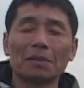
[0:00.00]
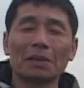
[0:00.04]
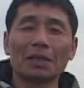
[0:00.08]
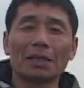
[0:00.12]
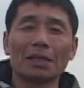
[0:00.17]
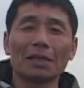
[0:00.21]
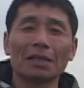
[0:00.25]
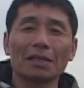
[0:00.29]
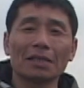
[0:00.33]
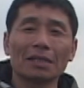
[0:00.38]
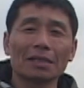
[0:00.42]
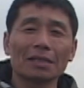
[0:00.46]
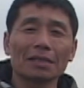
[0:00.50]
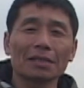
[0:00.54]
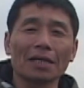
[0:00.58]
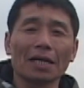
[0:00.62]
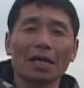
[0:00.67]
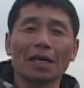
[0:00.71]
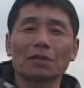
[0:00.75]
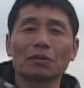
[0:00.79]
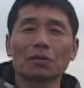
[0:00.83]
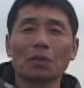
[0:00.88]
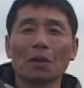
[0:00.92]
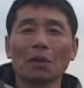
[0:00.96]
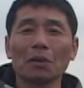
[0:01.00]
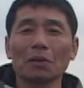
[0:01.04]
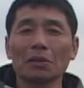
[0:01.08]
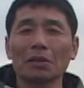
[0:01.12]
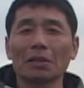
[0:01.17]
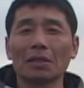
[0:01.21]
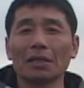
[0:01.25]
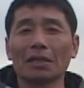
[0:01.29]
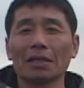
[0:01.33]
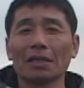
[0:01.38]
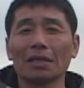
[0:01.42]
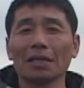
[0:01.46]
뭐 계속
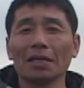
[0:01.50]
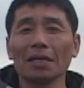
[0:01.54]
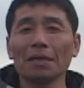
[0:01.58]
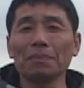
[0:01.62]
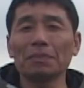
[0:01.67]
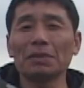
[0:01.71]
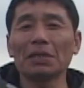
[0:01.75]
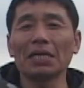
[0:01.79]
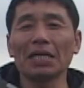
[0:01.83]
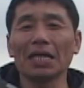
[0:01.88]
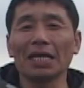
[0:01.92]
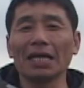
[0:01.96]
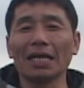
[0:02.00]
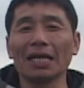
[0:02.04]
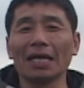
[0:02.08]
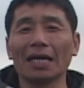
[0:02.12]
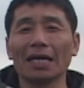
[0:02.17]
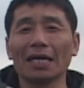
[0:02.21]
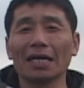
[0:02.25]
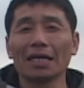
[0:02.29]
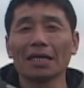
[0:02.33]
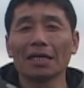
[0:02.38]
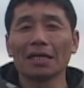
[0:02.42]
어, 입질이